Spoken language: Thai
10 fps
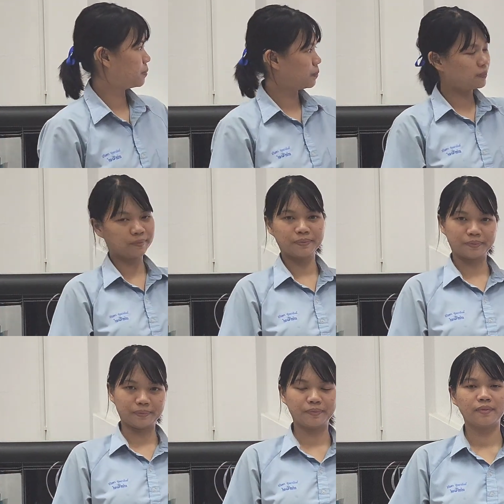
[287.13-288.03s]
มีคุณภา
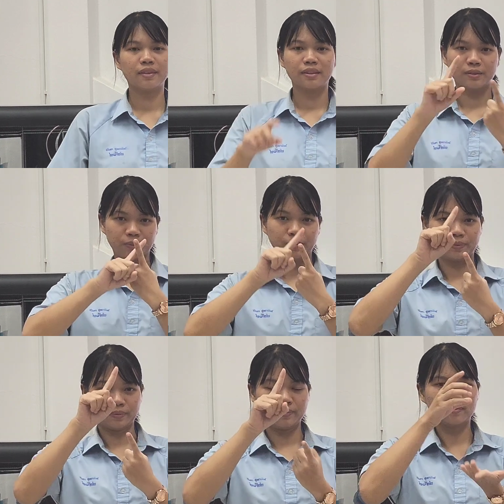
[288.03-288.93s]
พตามเกณฑ์มาตร
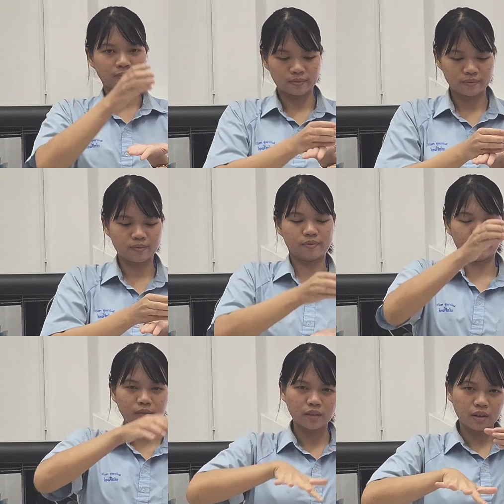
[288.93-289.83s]
ฐาน
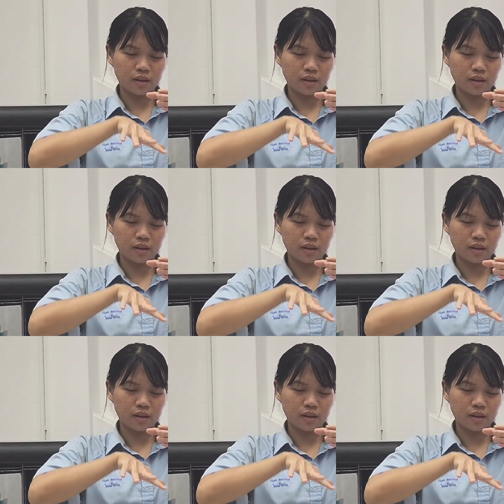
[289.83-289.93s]
1.